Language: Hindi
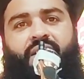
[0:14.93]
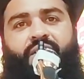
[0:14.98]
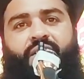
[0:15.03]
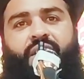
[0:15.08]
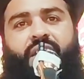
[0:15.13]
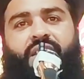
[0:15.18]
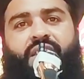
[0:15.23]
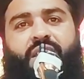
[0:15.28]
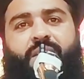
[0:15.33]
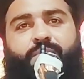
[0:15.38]

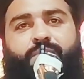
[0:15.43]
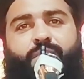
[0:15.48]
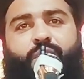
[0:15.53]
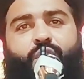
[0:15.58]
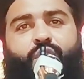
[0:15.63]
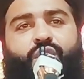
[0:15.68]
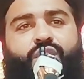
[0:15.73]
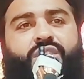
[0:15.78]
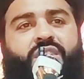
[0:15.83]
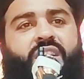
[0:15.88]
फरमाते
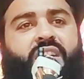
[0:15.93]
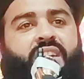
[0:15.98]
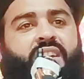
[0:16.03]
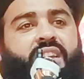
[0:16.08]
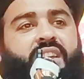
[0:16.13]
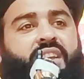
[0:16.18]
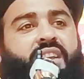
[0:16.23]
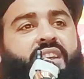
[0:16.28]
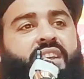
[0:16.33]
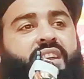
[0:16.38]
मौत है
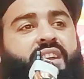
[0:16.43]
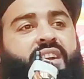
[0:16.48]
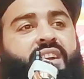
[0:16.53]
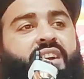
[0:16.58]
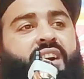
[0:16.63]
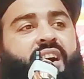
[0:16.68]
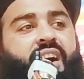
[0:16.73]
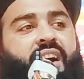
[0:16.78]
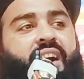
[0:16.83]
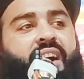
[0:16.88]

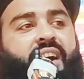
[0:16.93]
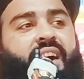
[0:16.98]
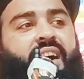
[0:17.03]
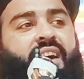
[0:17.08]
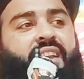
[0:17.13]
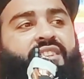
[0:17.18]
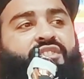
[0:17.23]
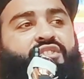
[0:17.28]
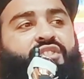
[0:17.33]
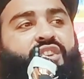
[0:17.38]
एक
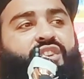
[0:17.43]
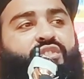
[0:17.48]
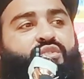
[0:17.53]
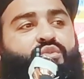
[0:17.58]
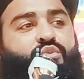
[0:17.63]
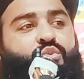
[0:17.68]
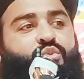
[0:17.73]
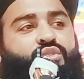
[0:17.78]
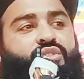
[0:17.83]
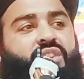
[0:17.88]
हाल से
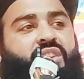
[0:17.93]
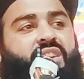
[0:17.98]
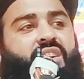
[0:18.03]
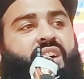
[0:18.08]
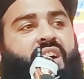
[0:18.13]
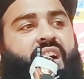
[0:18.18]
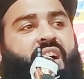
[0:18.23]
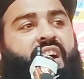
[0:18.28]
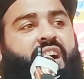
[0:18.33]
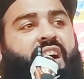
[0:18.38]
दूसरे
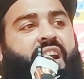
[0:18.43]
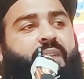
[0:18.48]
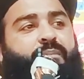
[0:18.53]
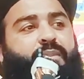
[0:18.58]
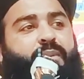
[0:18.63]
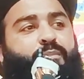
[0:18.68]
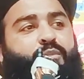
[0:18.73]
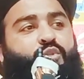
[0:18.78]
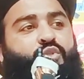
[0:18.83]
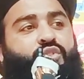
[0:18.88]
हाल
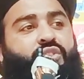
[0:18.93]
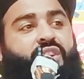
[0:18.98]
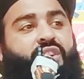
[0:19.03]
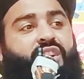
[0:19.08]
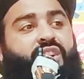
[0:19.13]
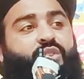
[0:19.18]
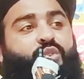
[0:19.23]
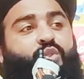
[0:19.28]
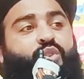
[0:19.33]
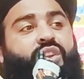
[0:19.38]
में
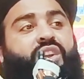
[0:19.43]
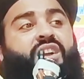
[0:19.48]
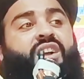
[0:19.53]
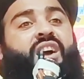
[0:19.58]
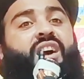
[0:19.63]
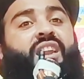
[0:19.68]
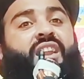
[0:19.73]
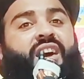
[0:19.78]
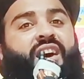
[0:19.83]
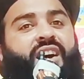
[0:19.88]
मुंतकिल होने
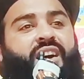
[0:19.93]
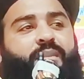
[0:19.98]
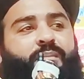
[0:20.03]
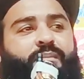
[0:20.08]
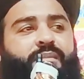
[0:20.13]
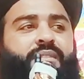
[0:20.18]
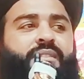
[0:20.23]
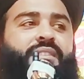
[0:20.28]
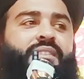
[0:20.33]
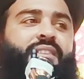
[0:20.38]
का नाम
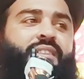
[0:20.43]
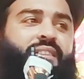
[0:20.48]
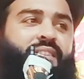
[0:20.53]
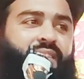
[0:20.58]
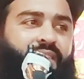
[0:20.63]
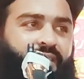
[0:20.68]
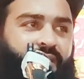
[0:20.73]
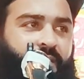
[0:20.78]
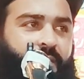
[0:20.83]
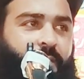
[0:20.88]

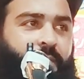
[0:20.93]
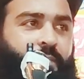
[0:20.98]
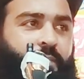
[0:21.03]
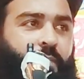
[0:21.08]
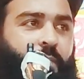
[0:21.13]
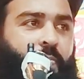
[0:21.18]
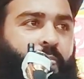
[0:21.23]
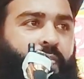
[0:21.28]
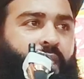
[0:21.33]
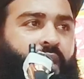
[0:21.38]

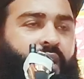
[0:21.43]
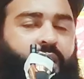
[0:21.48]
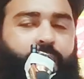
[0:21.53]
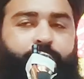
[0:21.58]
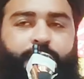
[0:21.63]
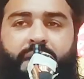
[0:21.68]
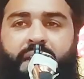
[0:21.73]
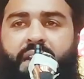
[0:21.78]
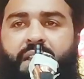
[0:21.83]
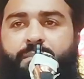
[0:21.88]
कि
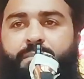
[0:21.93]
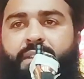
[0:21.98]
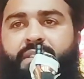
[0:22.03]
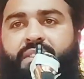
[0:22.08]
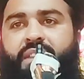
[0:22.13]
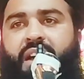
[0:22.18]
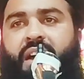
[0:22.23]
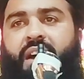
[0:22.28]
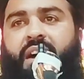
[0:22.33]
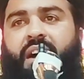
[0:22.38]
पहले
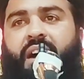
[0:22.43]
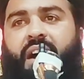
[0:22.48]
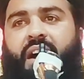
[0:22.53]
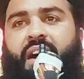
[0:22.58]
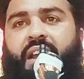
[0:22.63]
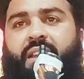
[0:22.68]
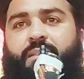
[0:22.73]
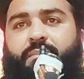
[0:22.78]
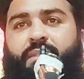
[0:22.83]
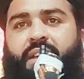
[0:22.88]
बंदा
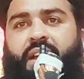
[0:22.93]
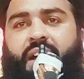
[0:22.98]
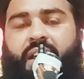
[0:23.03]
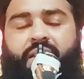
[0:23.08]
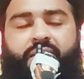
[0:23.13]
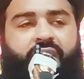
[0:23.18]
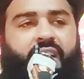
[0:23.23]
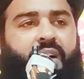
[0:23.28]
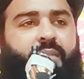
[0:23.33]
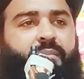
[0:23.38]
आलम
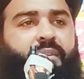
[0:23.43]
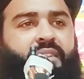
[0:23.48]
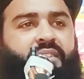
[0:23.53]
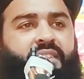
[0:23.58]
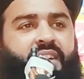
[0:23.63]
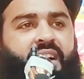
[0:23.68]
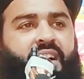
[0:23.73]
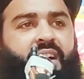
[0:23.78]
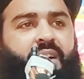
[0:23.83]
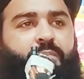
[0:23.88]
अरवा में
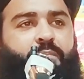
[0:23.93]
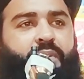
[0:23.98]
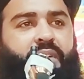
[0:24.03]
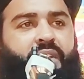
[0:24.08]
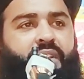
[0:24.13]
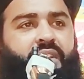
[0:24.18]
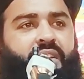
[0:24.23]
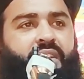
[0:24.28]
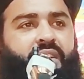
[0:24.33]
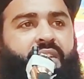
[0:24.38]
था
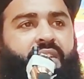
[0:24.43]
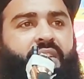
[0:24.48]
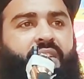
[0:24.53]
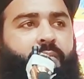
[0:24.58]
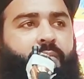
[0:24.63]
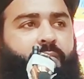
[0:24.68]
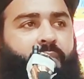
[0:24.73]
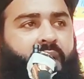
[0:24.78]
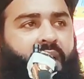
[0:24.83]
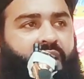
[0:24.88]
फिर
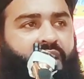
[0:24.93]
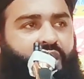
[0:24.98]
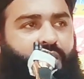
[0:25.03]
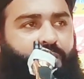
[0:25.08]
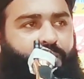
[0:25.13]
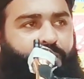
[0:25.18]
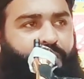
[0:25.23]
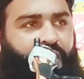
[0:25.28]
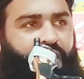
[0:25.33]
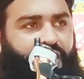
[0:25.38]
माँ के
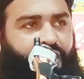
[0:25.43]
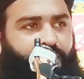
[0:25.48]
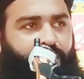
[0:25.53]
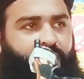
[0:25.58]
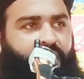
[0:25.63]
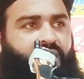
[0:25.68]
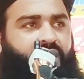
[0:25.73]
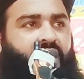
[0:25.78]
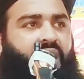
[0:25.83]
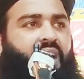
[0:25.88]
पेट
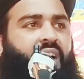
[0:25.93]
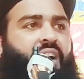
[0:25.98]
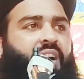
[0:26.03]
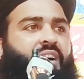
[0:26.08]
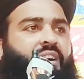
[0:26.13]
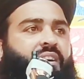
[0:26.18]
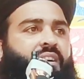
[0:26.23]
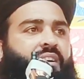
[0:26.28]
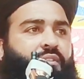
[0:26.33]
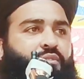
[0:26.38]
में था
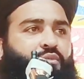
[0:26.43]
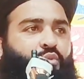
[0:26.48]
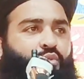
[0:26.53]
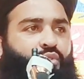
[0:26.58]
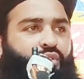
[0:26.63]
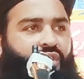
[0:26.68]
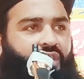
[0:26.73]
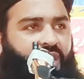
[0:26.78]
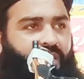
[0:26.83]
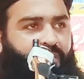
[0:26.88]
फिर
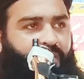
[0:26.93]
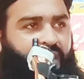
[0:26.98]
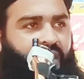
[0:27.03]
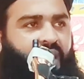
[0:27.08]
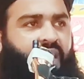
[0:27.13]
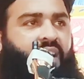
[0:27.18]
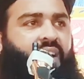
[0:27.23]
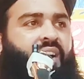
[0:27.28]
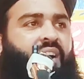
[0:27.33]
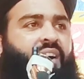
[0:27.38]
दुनिया में
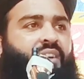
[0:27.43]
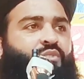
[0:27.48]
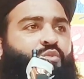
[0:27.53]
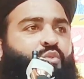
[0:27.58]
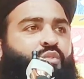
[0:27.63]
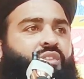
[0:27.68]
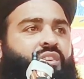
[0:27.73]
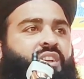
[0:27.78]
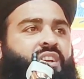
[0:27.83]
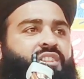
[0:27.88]
आया
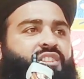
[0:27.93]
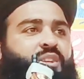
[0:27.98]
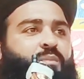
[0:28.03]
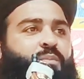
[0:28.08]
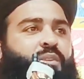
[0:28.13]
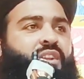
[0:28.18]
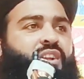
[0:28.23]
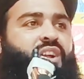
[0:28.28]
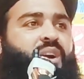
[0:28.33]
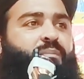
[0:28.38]
दुनिया से
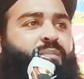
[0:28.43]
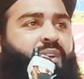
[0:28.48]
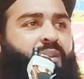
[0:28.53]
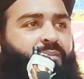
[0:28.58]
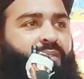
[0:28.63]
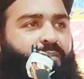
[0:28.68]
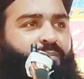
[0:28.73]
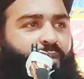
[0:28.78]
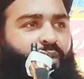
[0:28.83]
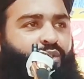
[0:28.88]
फिर कबर
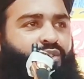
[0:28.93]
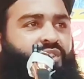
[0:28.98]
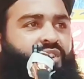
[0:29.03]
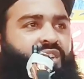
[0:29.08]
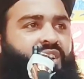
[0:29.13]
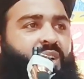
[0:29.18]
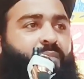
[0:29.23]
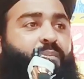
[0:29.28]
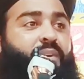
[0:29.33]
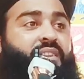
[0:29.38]
में पहुँच
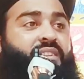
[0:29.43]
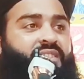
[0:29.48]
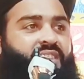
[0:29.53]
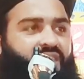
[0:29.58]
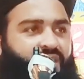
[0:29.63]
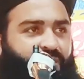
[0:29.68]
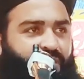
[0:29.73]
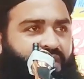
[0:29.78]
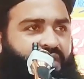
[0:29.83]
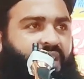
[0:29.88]
गया
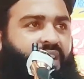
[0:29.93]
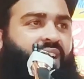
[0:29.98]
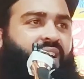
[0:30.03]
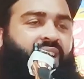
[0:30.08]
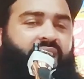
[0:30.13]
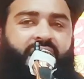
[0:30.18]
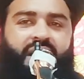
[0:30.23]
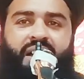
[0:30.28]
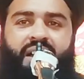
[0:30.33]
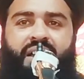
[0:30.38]
बरजख में चला
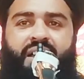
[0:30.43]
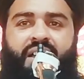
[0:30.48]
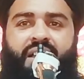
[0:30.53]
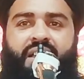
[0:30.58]
गया